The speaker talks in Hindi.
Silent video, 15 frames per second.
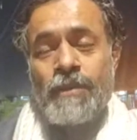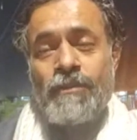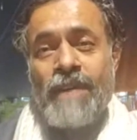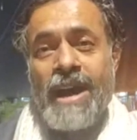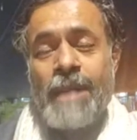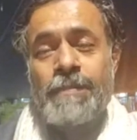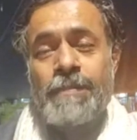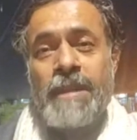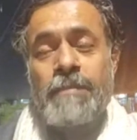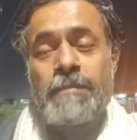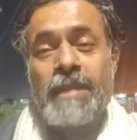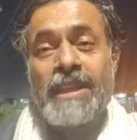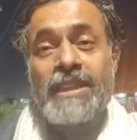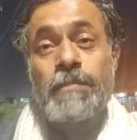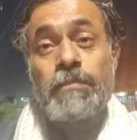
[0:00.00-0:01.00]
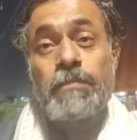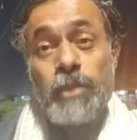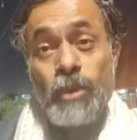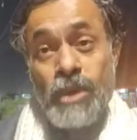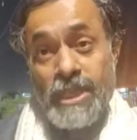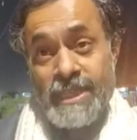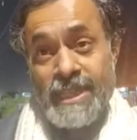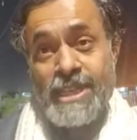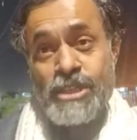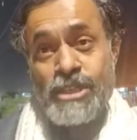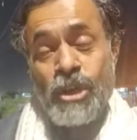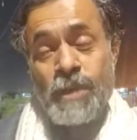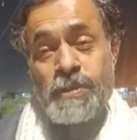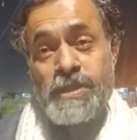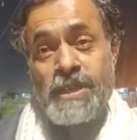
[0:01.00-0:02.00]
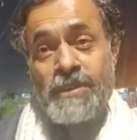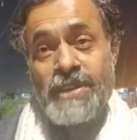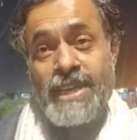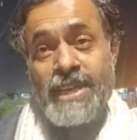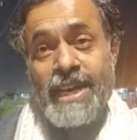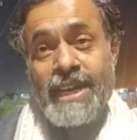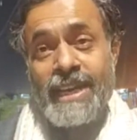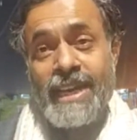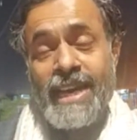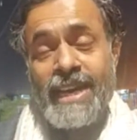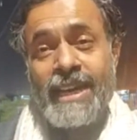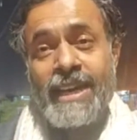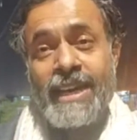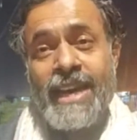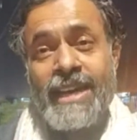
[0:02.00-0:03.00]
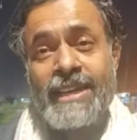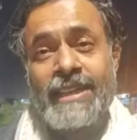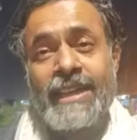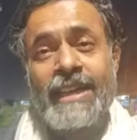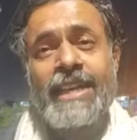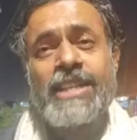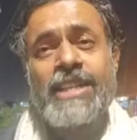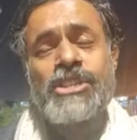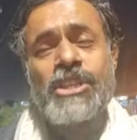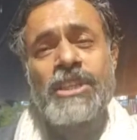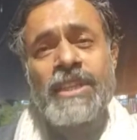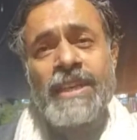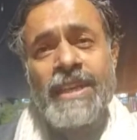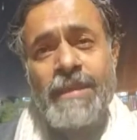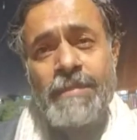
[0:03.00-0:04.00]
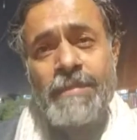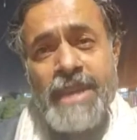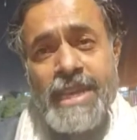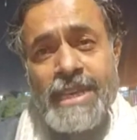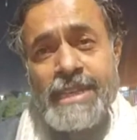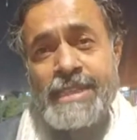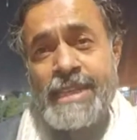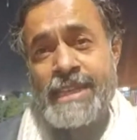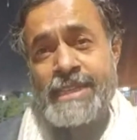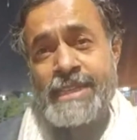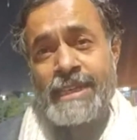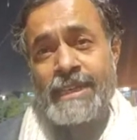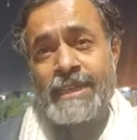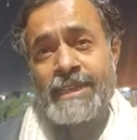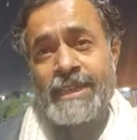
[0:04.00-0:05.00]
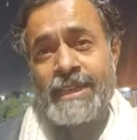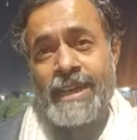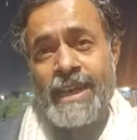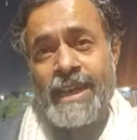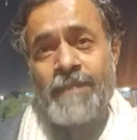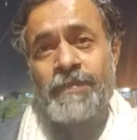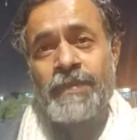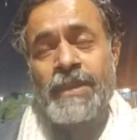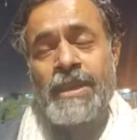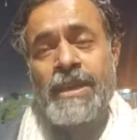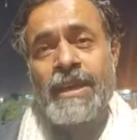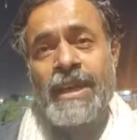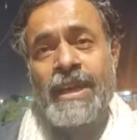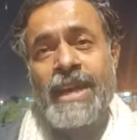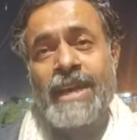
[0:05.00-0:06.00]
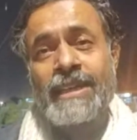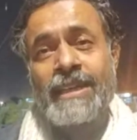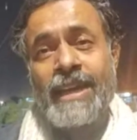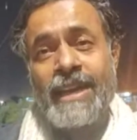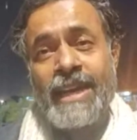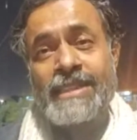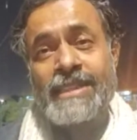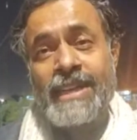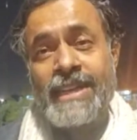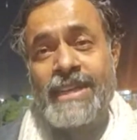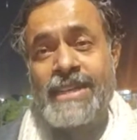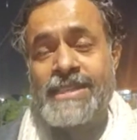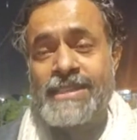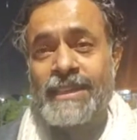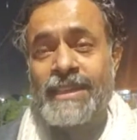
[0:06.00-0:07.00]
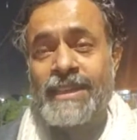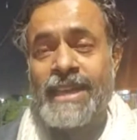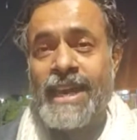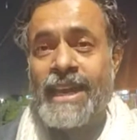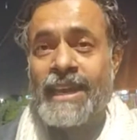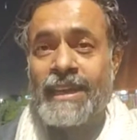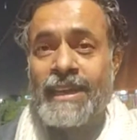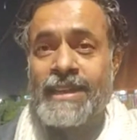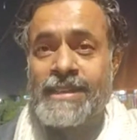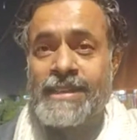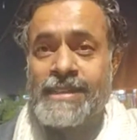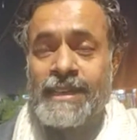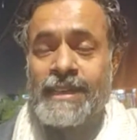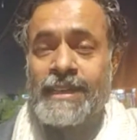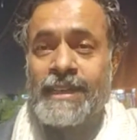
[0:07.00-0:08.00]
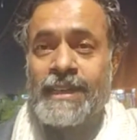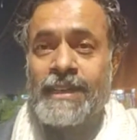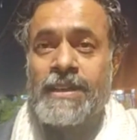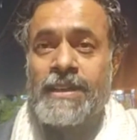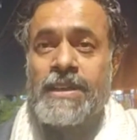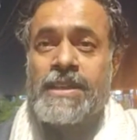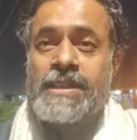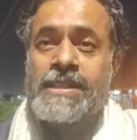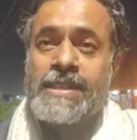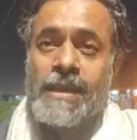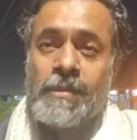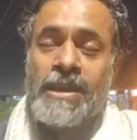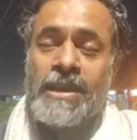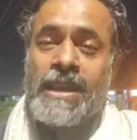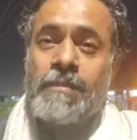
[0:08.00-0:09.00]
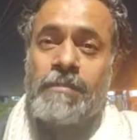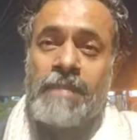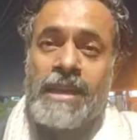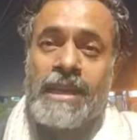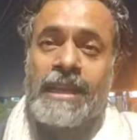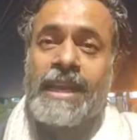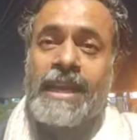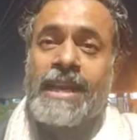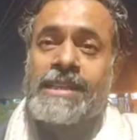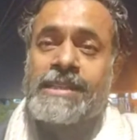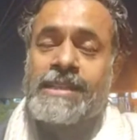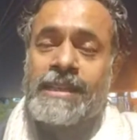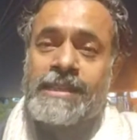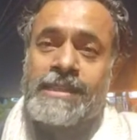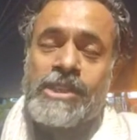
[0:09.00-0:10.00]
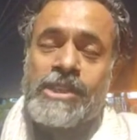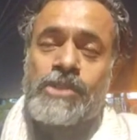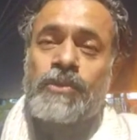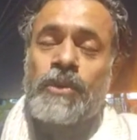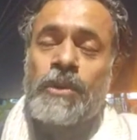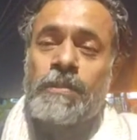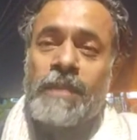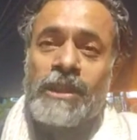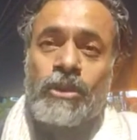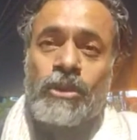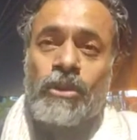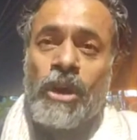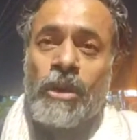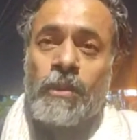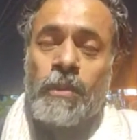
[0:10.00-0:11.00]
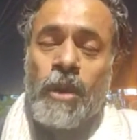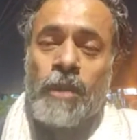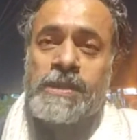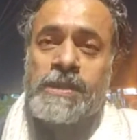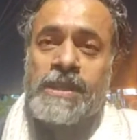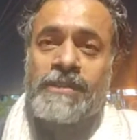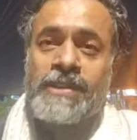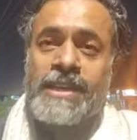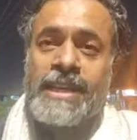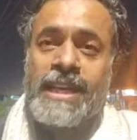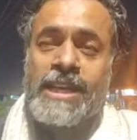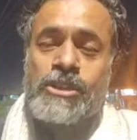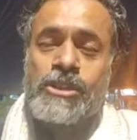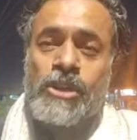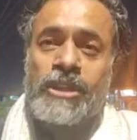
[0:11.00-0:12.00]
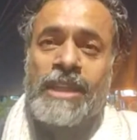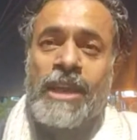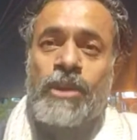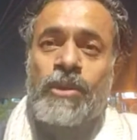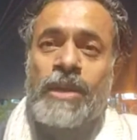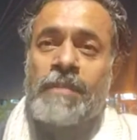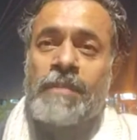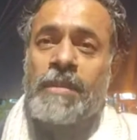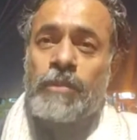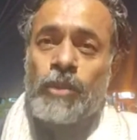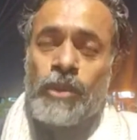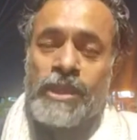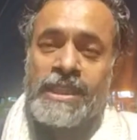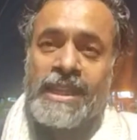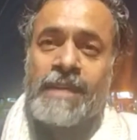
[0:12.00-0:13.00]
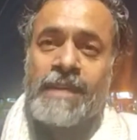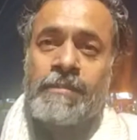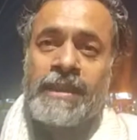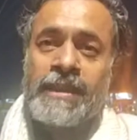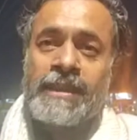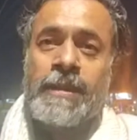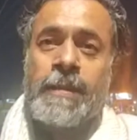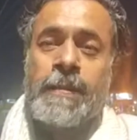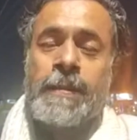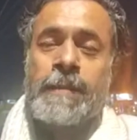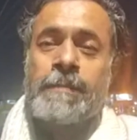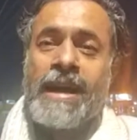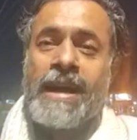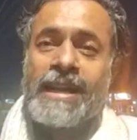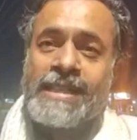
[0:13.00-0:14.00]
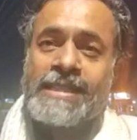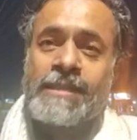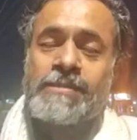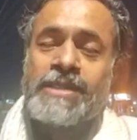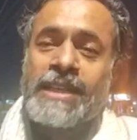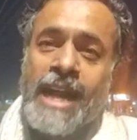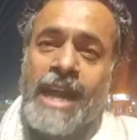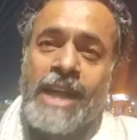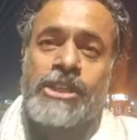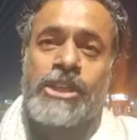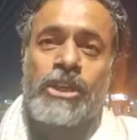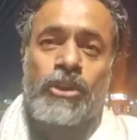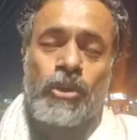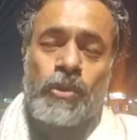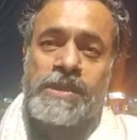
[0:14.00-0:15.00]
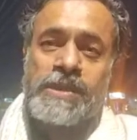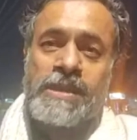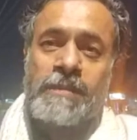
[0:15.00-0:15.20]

वहां पे बंद पूरी तरह से ऑब्जर्व किया गया कर्नाटका के जितने भी किसान संगठन हैं कर्नाटका राज्य रैयत संघ के अलग अलग संगठन सब ने मिल के सक्सेसफुल बंद को ऑब्जर्व किया सौ तालुका में पूरी तरह बंद बाकी सब जगह आंशिक रूप